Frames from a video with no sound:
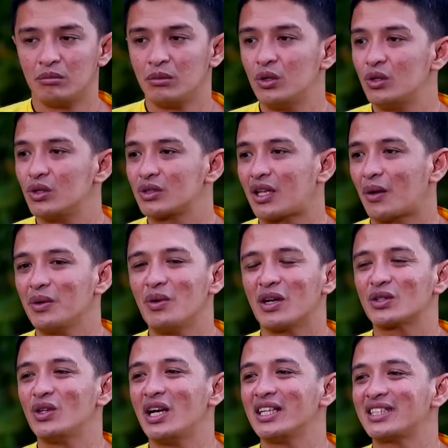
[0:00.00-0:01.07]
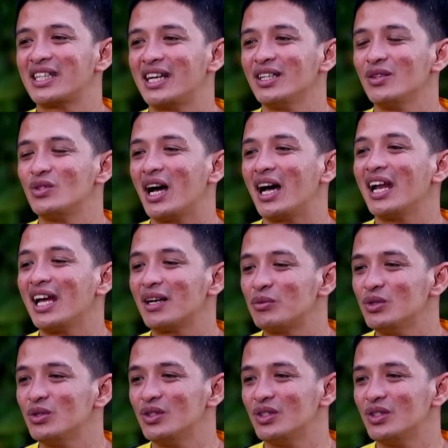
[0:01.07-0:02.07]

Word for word: Bu, tapi waktu latihannya udah kelar, Bu.